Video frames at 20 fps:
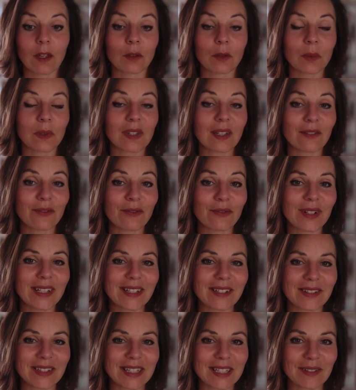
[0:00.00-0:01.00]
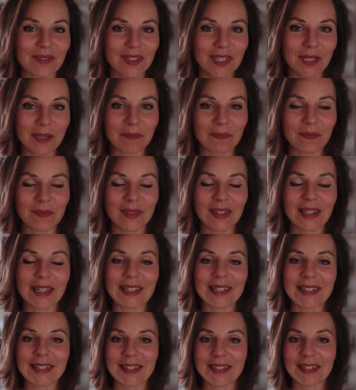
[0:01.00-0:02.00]
Donc ça, faut l'identifier.
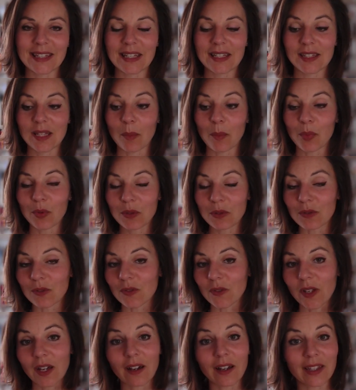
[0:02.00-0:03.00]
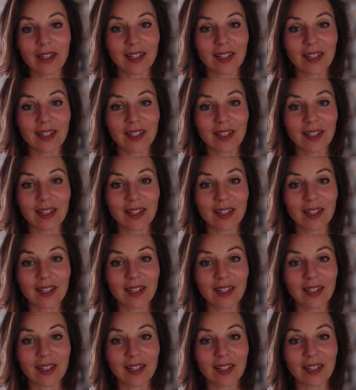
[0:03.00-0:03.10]
Et ça peut se faire, hein.